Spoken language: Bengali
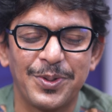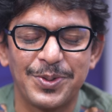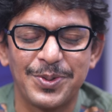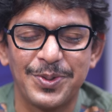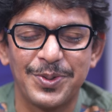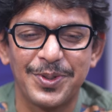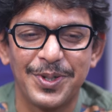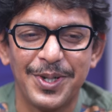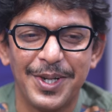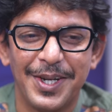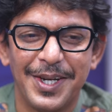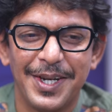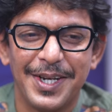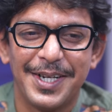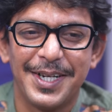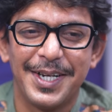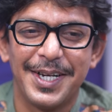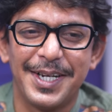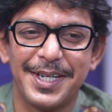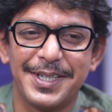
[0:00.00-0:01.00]
দর্শক
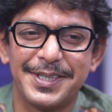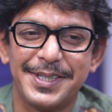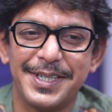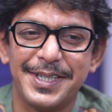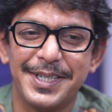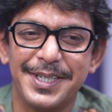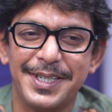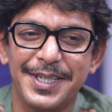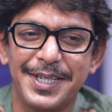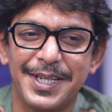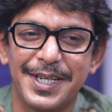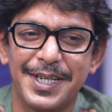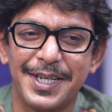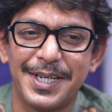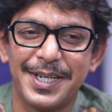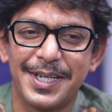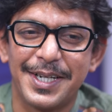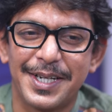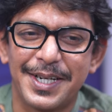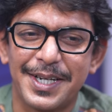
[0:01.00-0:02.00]
সেই
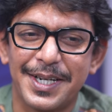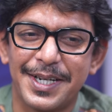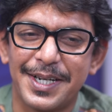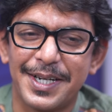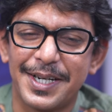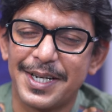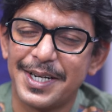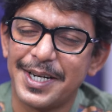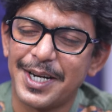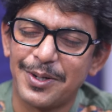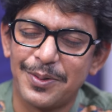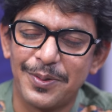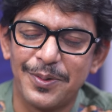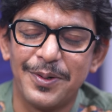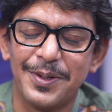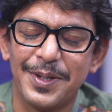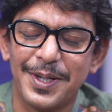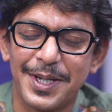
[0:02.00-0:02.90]
নাটকগুলো